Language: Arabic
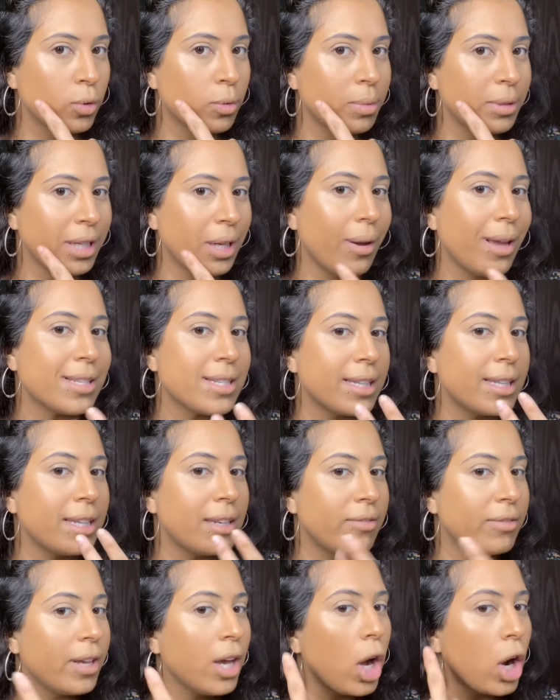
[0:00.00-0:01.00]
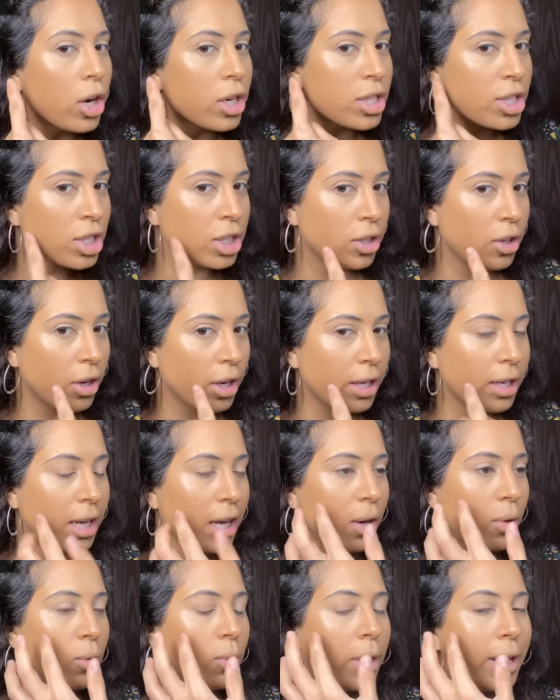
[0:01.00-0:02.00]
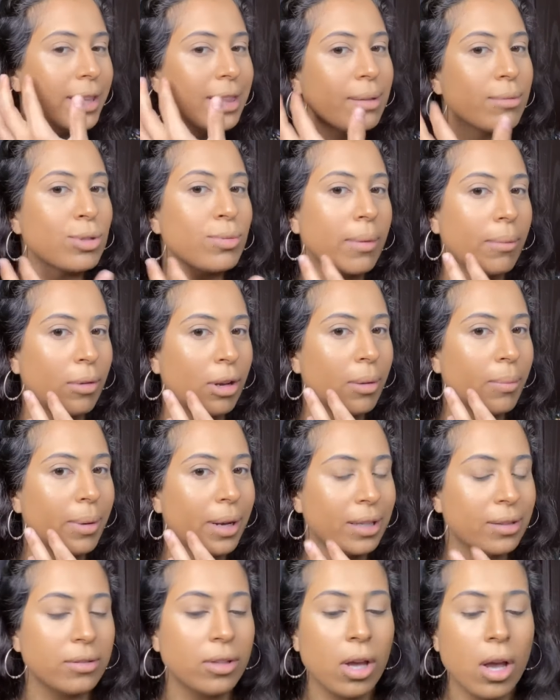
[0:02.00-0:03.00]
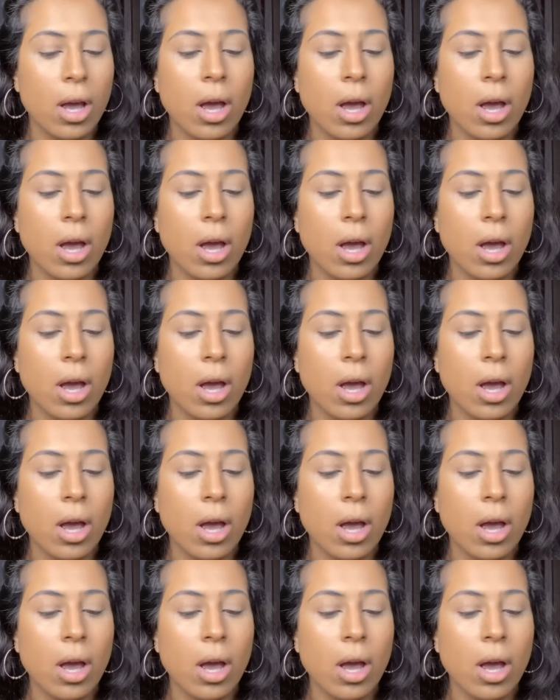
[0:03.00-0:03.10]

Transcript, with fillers: بتاعي وحسيت ان فيه هارش لاين او حته مش معمولها بلاند